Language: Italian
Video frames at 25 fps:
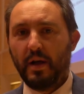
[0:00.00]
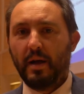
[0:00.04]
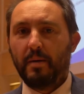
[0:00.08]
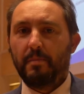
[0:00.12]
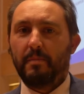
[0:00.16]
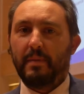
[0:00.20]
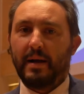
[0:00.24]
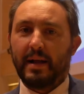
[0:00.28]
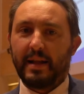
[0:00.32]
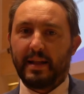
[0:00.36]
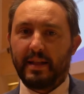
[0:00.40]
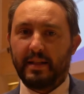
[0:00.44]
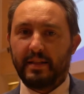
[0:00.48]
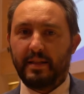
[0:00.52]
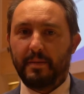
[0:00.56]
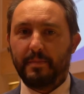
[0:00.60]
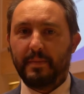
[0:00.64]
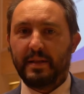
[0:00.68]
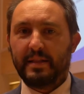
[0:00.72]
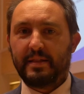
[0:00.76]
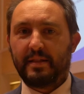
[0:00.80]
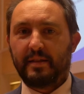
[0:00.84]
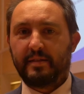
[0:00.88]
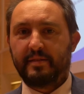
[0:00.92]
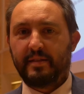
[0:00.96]
ma anche di
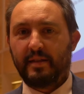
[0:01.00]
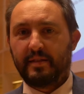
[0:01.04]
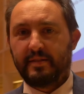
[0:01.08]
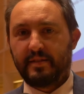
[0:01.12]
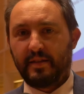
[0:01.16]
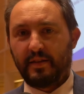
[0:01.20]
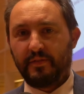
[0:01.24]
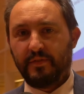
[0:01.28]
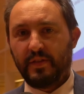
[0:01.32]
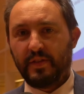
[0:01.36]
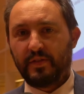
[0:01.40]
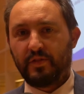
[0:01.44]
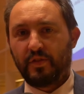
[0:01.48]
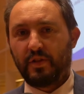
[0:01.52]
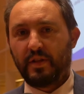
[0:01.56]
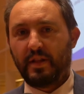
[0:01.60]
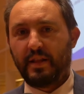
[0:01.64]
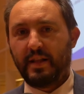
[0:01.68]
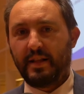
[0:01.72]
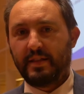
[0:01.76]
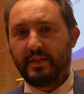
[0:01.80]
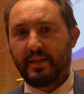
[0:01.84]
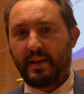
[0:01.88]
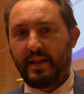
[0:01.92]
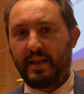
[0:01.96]
mettersi al servizio degli
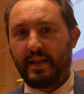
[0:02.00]
altri